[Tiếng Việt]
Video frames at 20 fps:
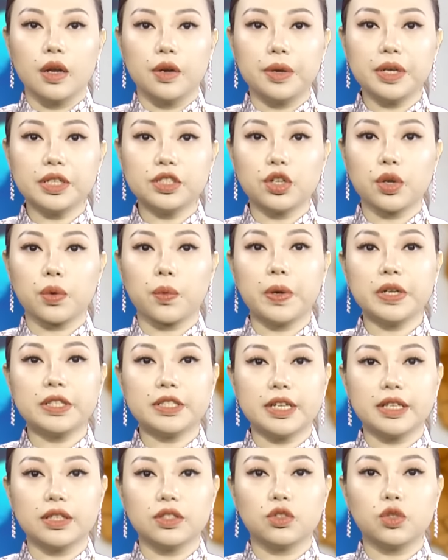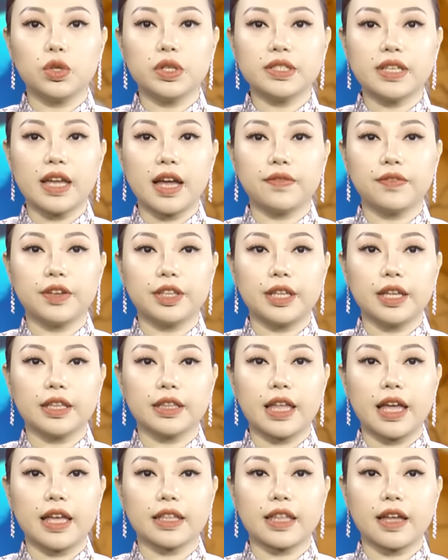Richard Whitten, chuyên gia về
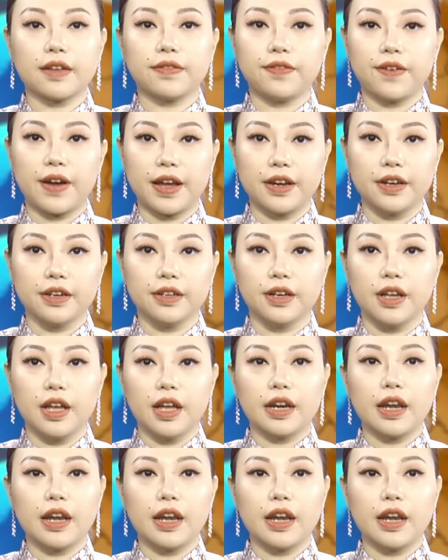tiền tệ tại Fider,